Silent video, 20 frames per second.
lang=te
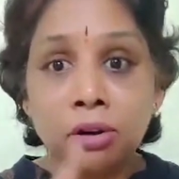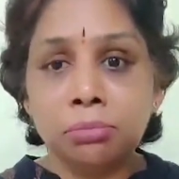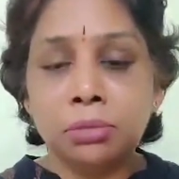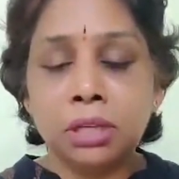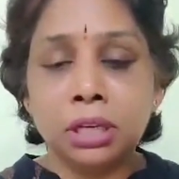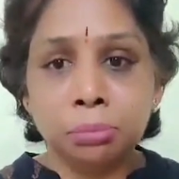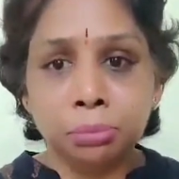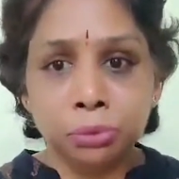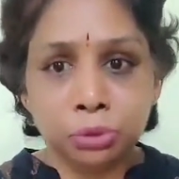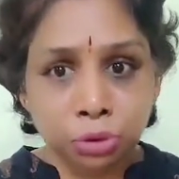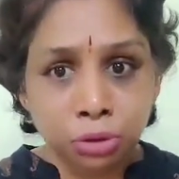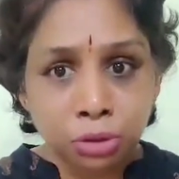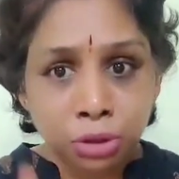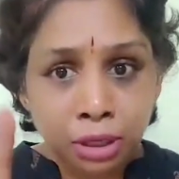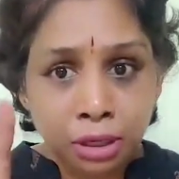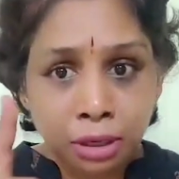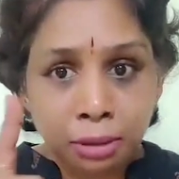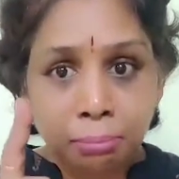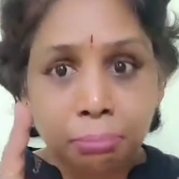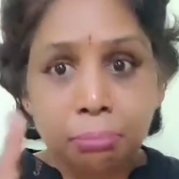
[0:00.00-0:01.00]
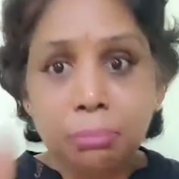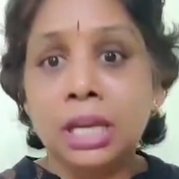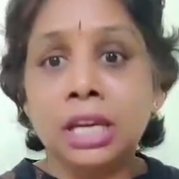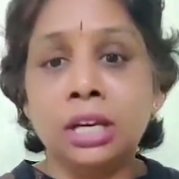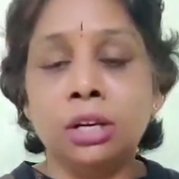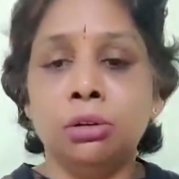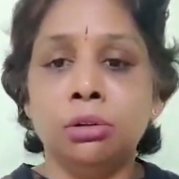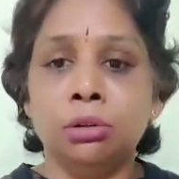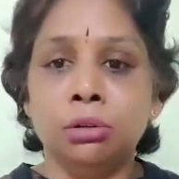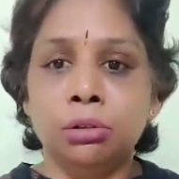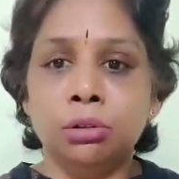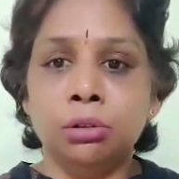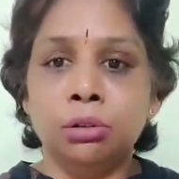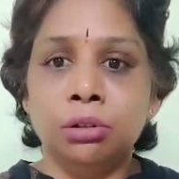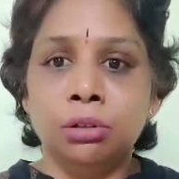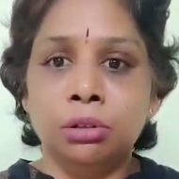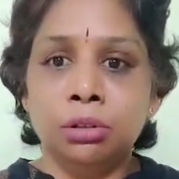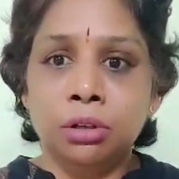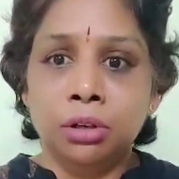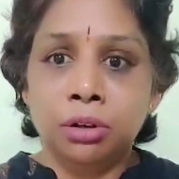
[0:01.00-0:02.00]
తెలుపుతూ మీకు
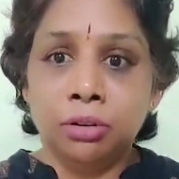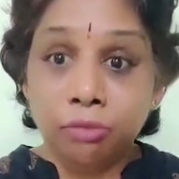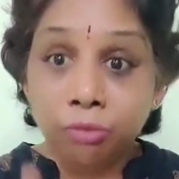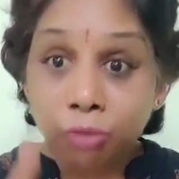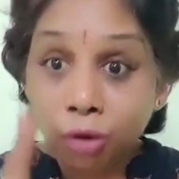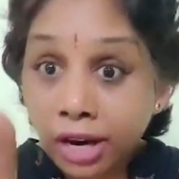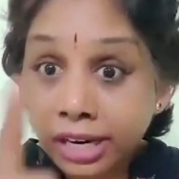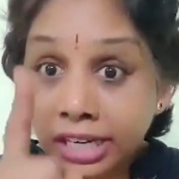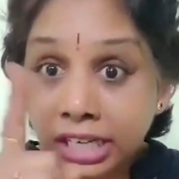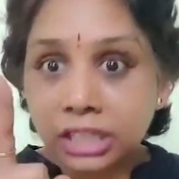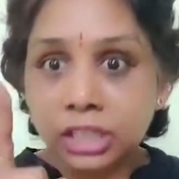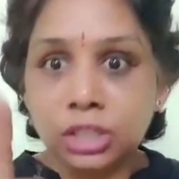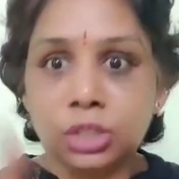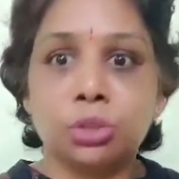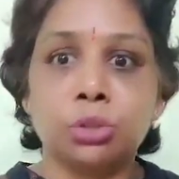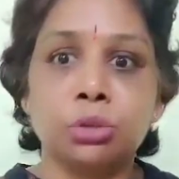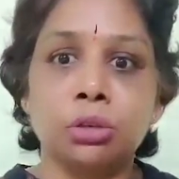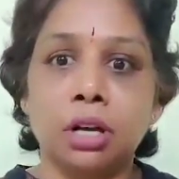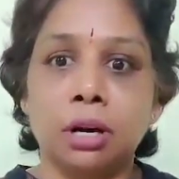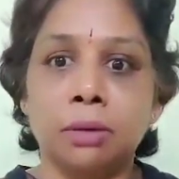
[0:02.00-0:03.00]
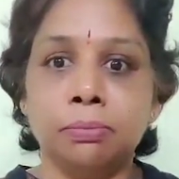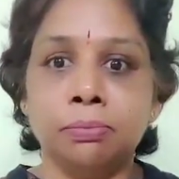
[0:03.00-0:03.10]
వార్నింగ్ ఇస్తున్నాం